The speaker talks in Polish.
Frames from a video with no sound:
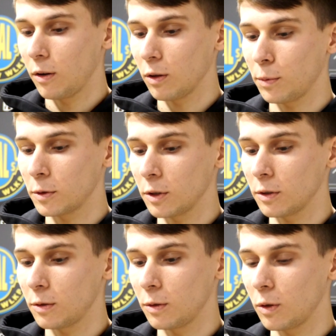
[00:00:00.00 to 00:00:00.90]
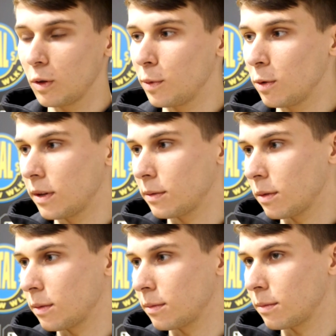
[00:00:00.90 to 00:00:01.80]
od początku klub był ze
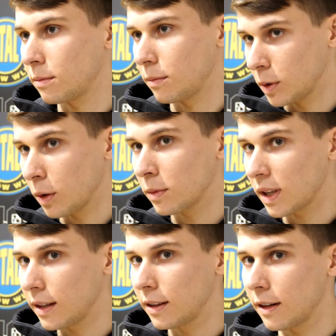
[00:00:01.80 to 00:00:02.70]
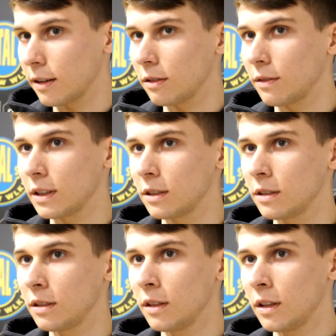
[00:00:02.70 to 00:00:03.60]
mną, mną
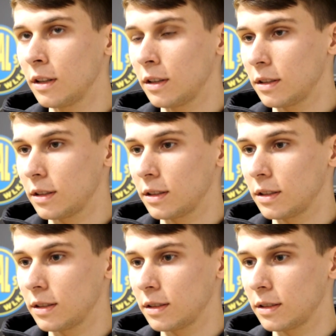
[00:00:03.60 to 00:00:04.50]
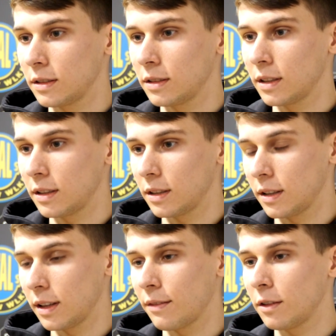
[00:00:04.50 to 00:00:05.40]
zainteresowany. E,
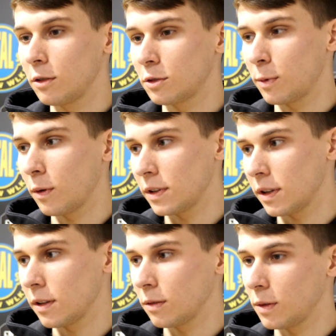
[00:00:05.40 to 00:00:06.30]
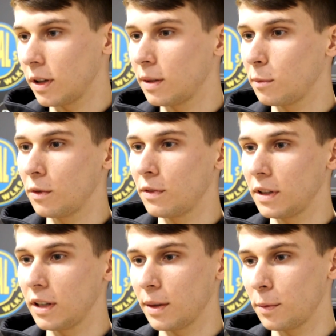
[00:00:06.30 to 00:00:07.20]
nawet już w połowie sezonu, kiedy mój
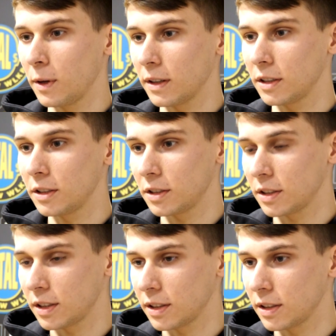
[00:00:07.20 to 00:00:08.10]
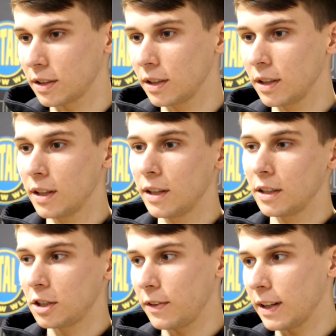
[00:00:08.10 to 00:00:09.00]
wynik nie był jakiś e,
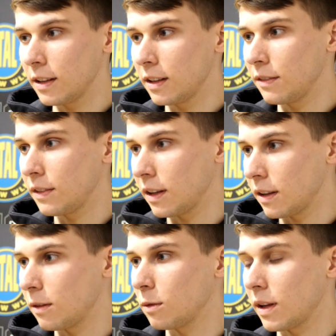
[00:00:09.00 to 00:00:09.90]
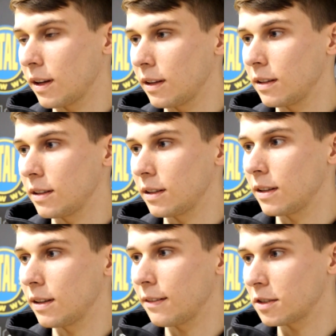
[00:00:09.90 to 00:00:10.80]
świetny, więc tutaj
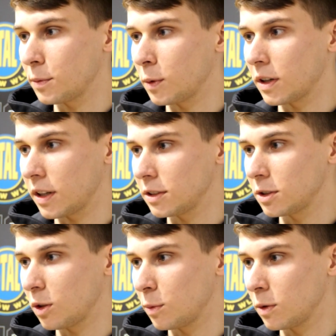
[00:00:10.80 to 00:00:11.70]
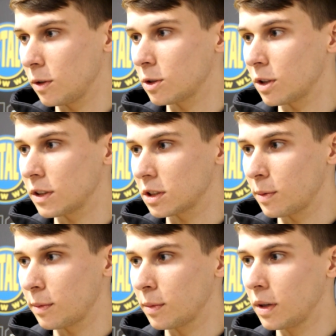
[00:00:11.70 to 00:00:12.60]
e, zawsze była chęć klubu z Gorzowa,
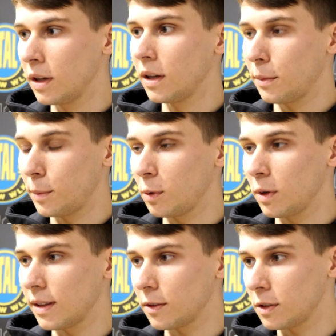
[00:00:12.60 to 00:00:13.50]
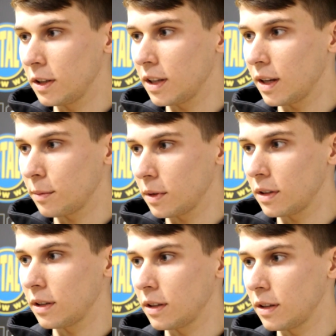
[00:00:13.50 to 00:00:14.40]
żebym był ich zawodnikiem
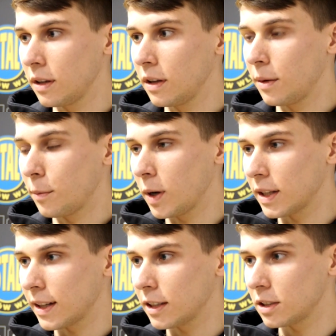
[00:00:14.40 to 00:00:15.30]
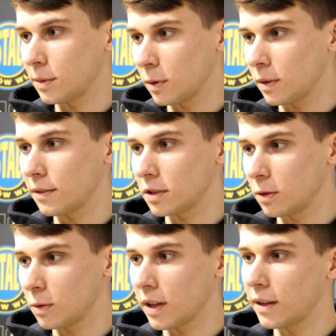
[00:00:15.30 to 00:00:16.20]
i moja także, bo zawsze
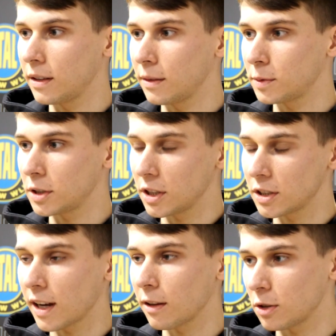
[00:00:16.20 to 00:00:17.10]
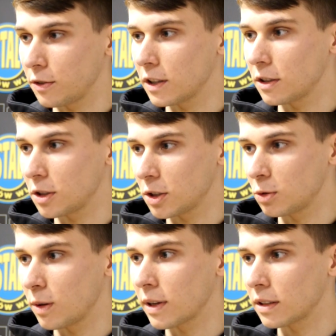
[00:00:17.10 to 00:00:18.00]
tutaj przyjeżdżając świetnie się czułem